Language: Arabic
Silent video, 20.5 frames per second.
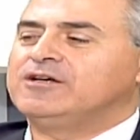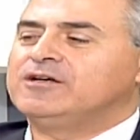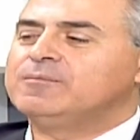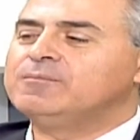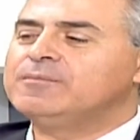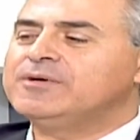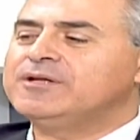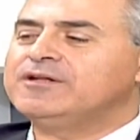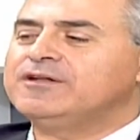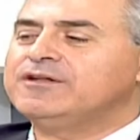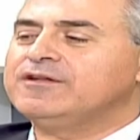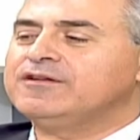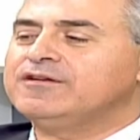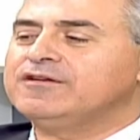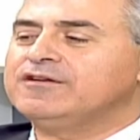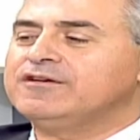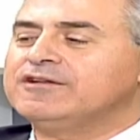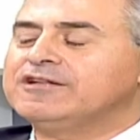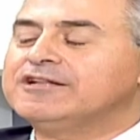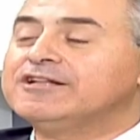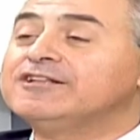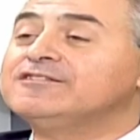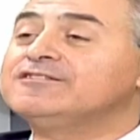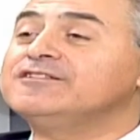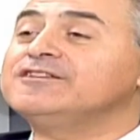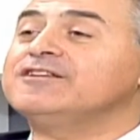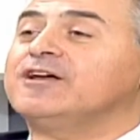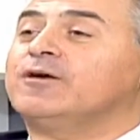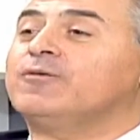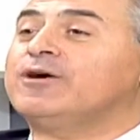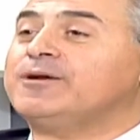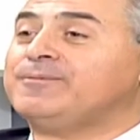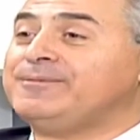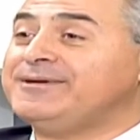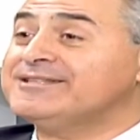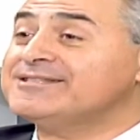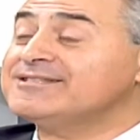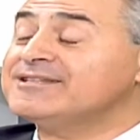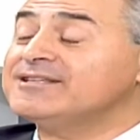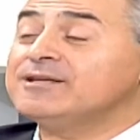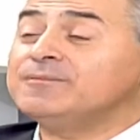من 30 او
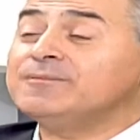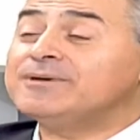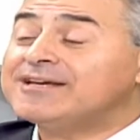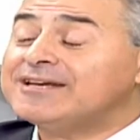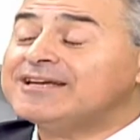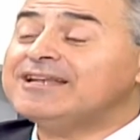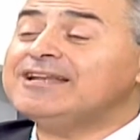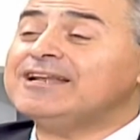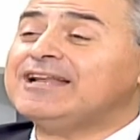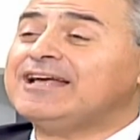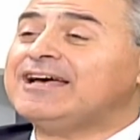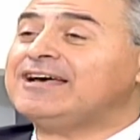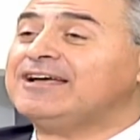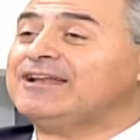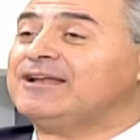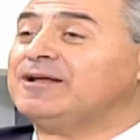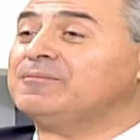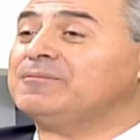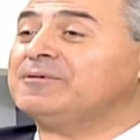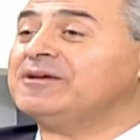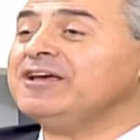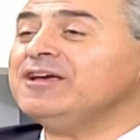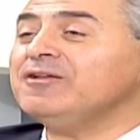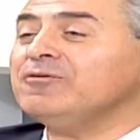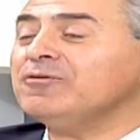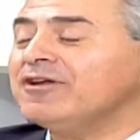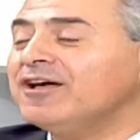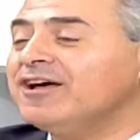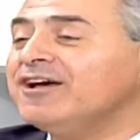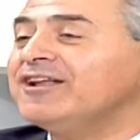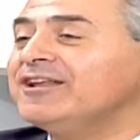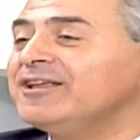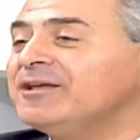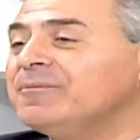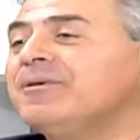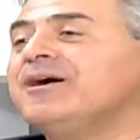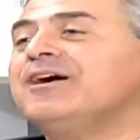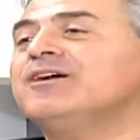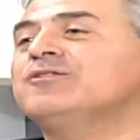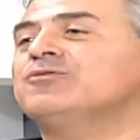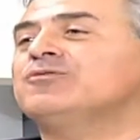40 سنه بكل العالم كانوا الاهل
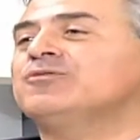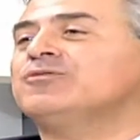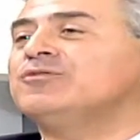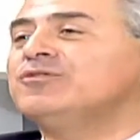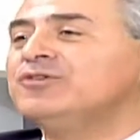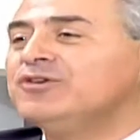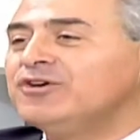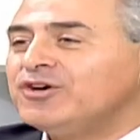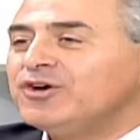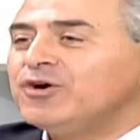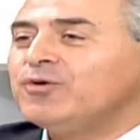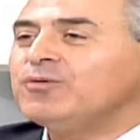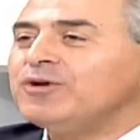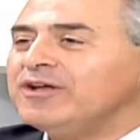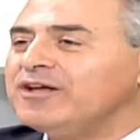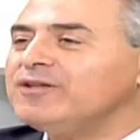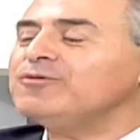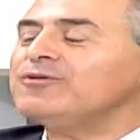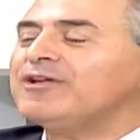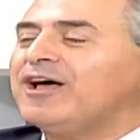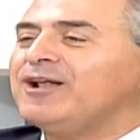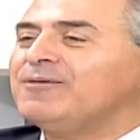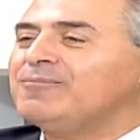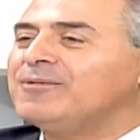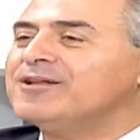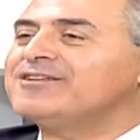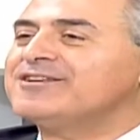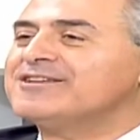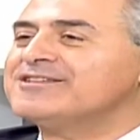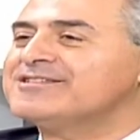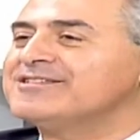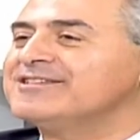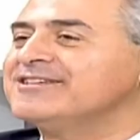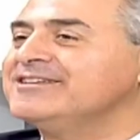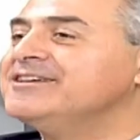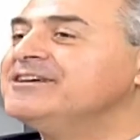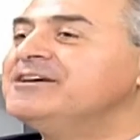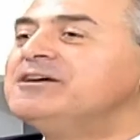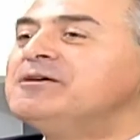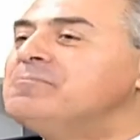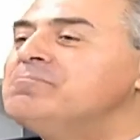يبعثوا اولادهم على المدرسه
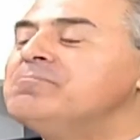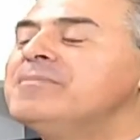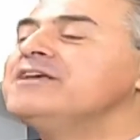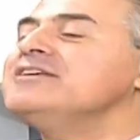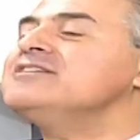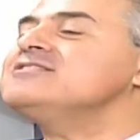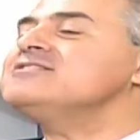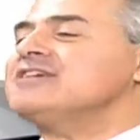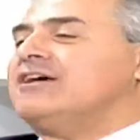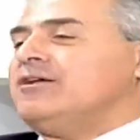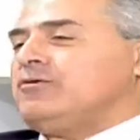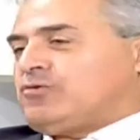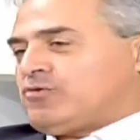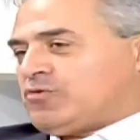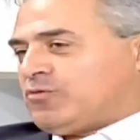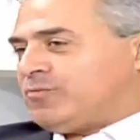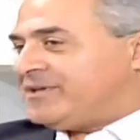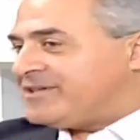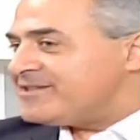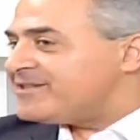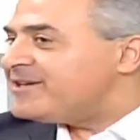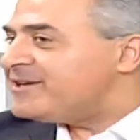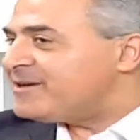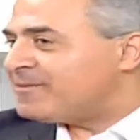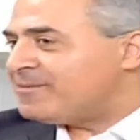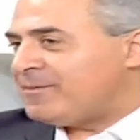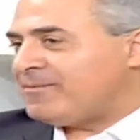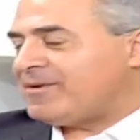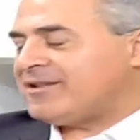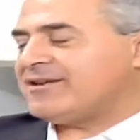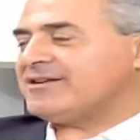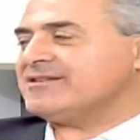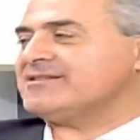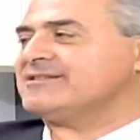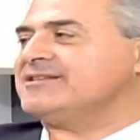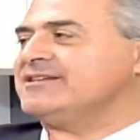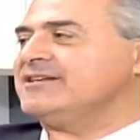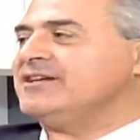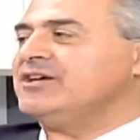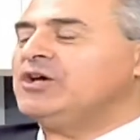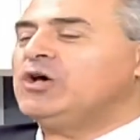ما يسالوا شو بيصير
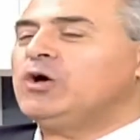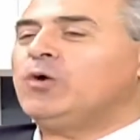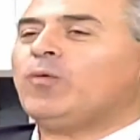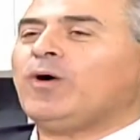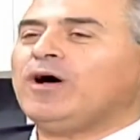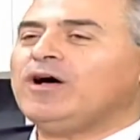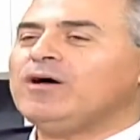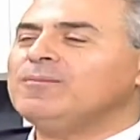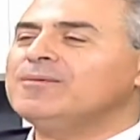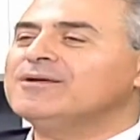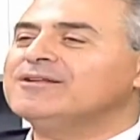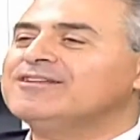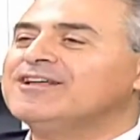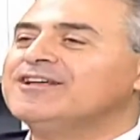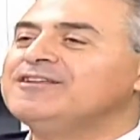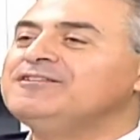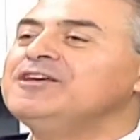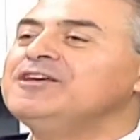بالمدرسه وعامه